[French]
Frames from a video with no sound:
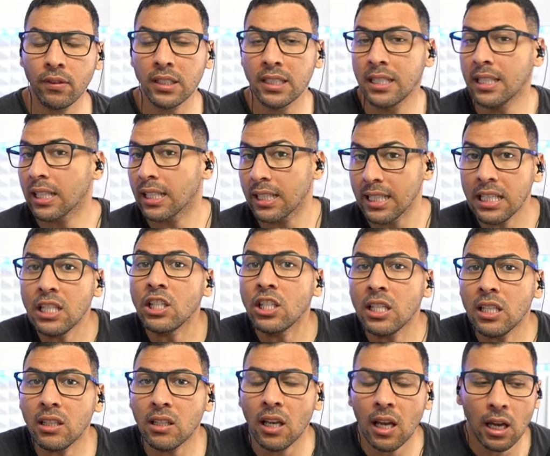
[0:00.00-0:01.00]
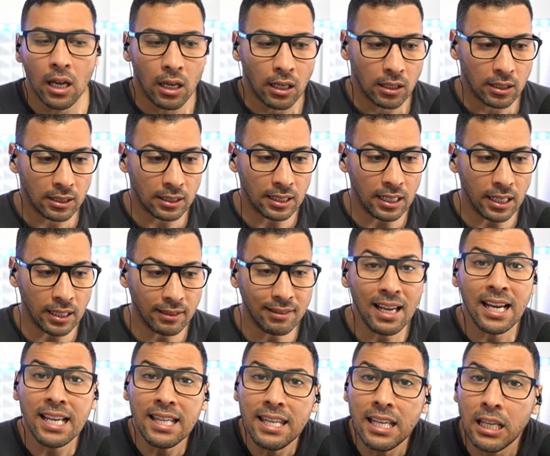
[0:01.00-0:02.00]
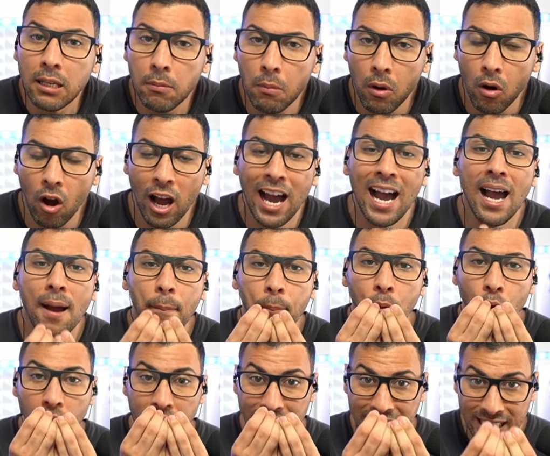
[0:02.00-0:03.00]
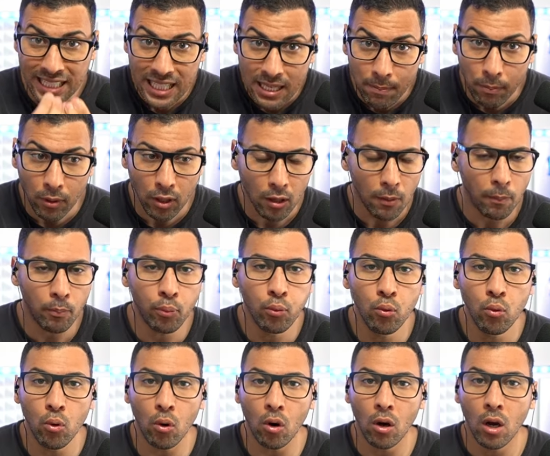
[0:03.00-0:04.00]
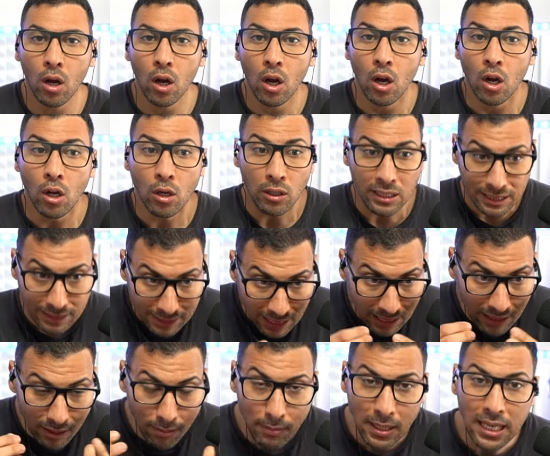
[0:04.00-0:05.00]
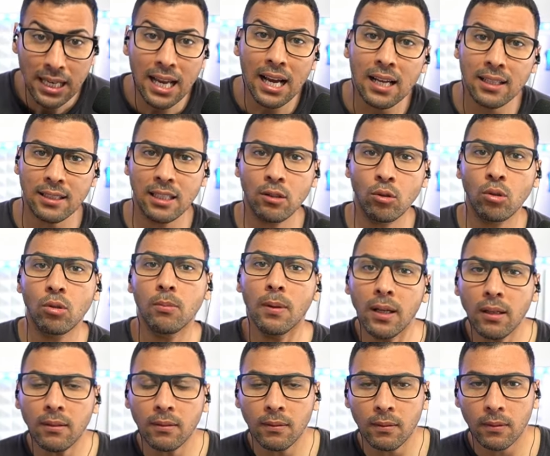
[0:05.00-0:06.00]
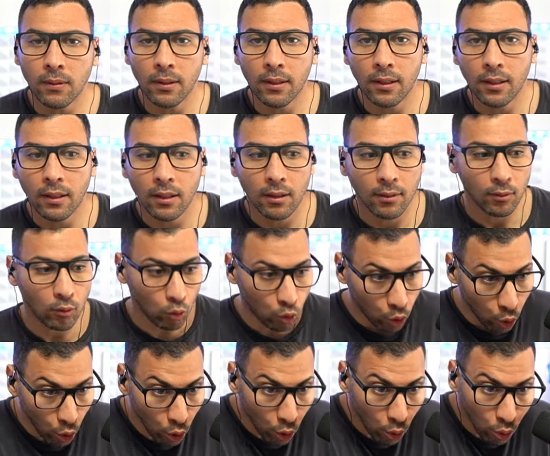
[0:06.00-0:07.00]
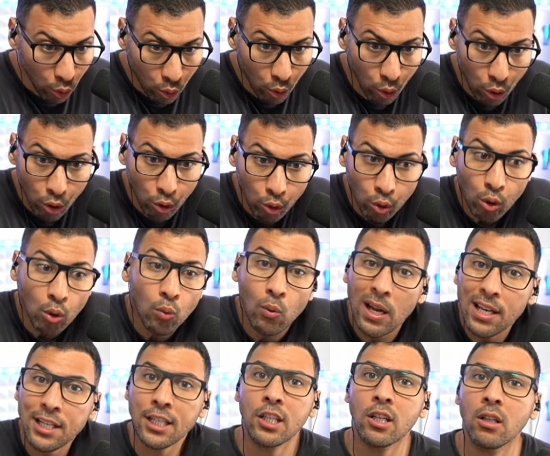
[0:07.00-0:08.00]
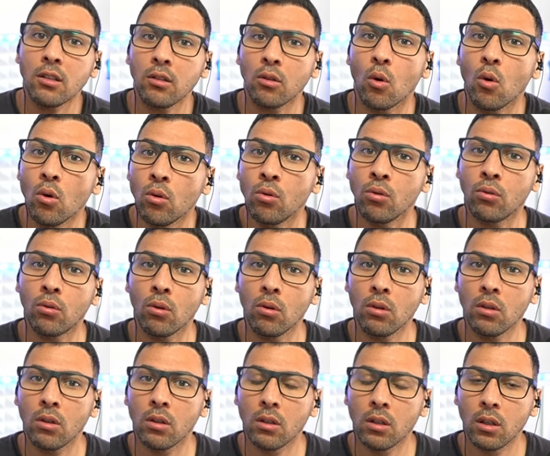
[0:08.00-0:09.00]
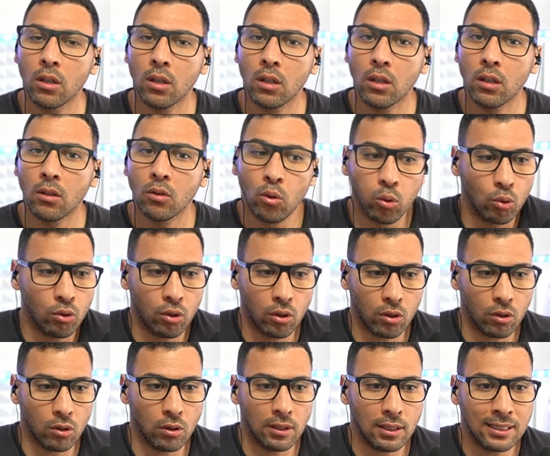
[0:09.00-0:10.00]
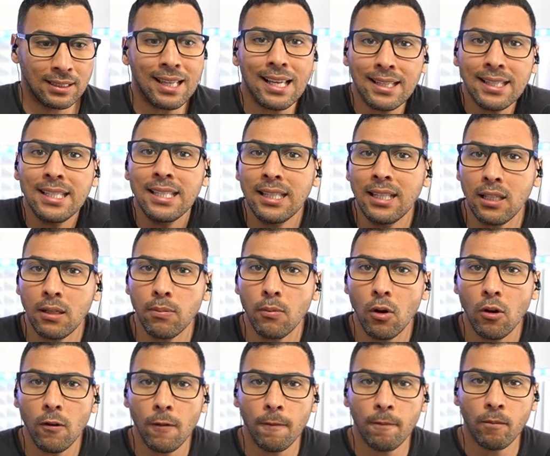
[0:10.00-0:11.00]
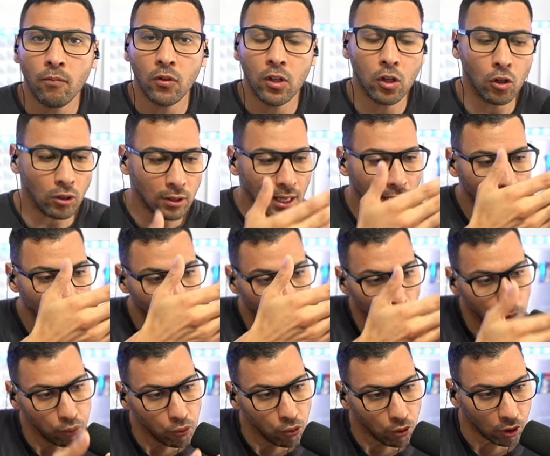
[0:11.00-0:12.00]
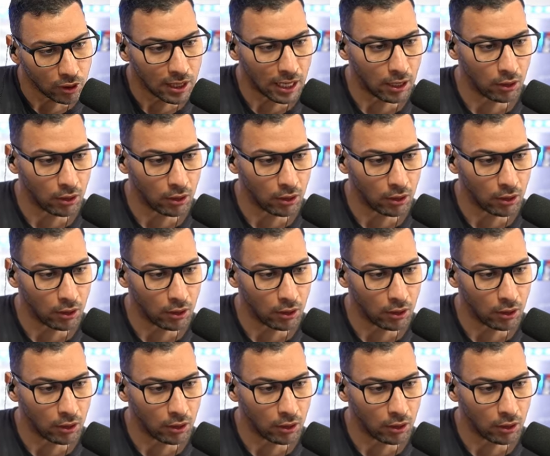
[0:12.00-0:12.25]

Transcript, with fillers: et dire cheat. c'est techniquement impossible pour 7 milliards d'êtres humains de, de, de one-shot au couteau. Donc, statistiquement, quand as ton book